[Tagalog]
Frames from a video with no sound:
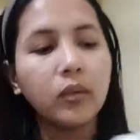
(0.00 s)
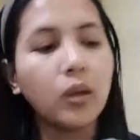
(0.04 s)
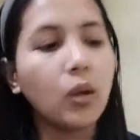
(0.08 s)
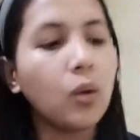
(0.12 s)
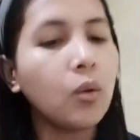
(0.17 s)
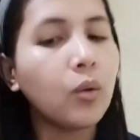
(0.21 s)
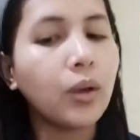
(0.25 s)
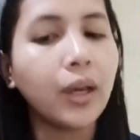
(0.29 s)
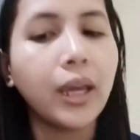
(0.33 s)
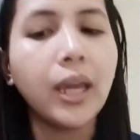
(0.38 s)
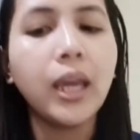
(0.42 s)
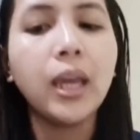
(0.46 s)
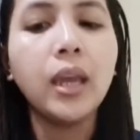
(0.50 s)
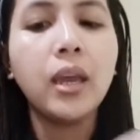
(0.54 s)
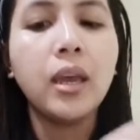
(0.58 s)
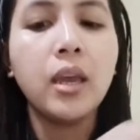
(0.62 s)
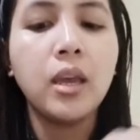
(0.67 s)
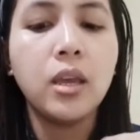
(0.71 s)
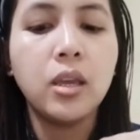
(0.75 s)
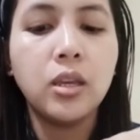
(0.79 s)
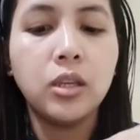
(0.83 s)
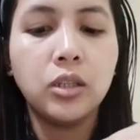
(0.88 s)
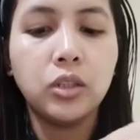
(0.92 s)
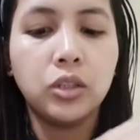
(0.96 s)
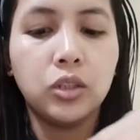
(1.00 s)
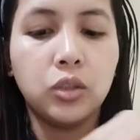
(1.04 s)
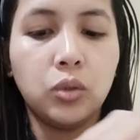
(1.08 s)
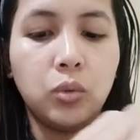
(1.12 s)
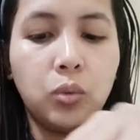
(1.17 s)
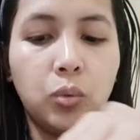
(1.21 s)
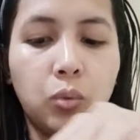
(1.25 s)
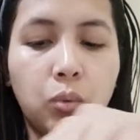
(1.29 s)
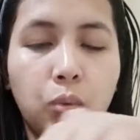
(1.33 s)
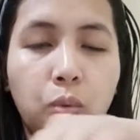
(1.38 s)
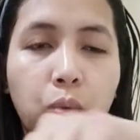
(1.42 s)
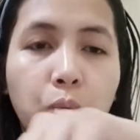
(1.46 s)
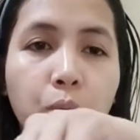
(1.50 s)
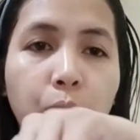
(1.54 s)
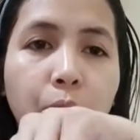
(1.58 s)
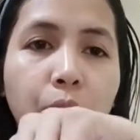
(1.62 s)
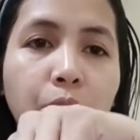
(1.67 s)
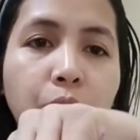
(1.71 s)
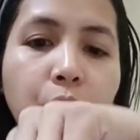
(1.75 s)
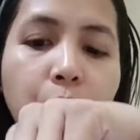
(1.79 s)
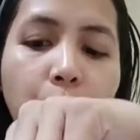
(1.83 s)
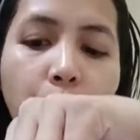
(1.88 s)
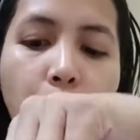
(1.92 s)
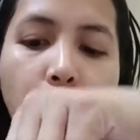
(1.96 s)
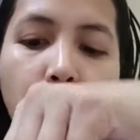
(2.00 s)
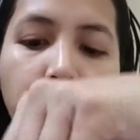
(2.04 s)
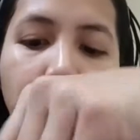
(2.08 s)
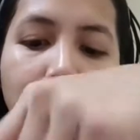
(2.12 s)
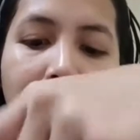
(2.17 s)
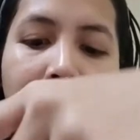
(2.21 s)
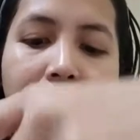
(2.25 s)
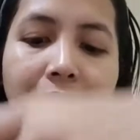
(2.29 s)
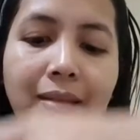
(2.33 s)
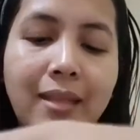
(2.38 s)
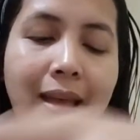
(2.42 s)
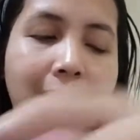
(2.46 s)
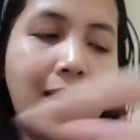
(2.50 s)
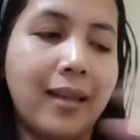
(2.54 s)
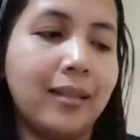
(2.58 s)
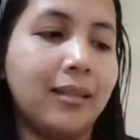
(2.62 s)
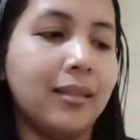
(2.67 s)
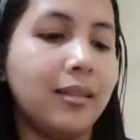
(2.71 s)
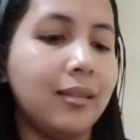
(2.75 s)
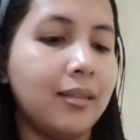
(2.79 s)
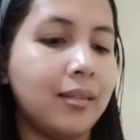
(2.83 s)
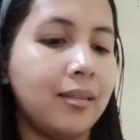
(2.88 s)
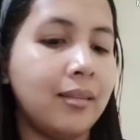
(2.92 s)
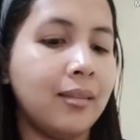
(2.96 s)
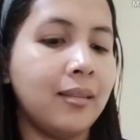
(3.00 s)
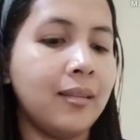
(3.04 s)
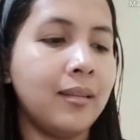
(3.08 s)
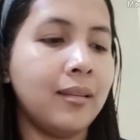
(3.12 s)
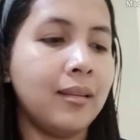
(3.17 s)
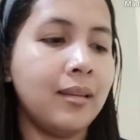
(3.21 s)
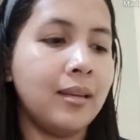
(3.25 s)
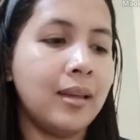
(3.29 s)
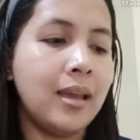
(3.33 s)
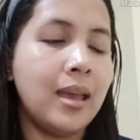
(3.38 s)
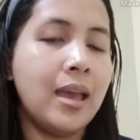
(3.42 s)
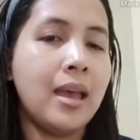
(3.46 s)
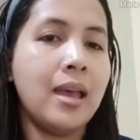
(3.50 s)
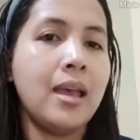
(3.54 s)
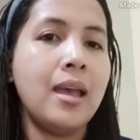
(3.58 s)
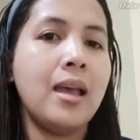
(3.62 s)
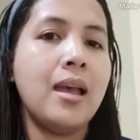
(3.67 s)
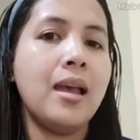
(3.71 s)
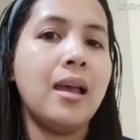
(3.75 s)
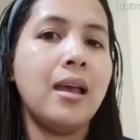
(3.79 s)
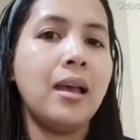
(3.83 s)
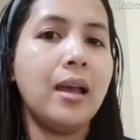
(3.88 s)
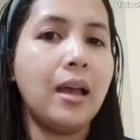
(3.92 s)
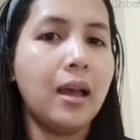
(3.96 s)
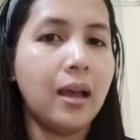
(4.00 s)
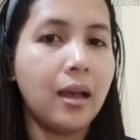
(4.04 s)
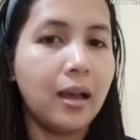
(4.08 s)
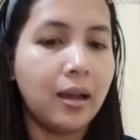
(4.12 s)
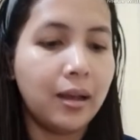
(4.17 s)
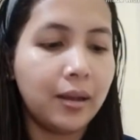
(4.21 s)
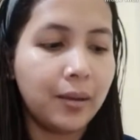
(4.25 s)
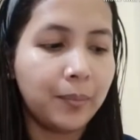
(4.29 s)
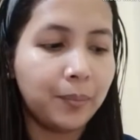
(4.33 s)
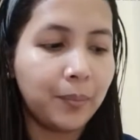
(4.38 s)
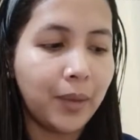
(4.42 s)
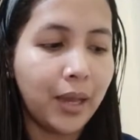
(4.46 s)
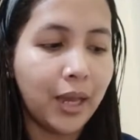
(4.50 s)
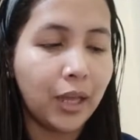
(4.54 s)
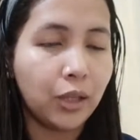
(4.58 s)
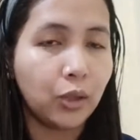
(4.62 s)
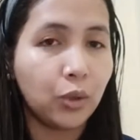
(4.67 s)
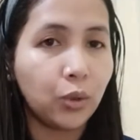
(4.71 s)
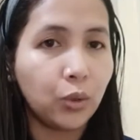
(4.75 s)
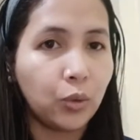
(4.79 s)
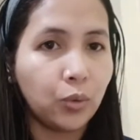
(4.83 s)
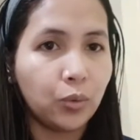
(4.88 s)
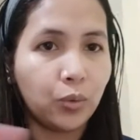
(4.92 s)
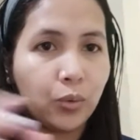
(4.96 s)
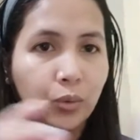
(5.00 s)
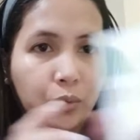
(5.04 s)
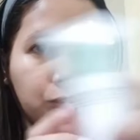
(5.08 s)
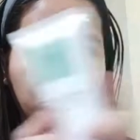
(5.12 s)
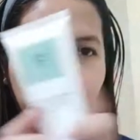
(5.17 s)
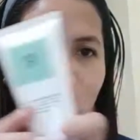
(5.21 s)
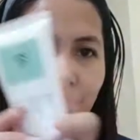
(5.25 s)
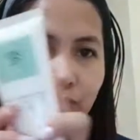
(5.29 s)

Okay? So, when you open that, um, eto yun.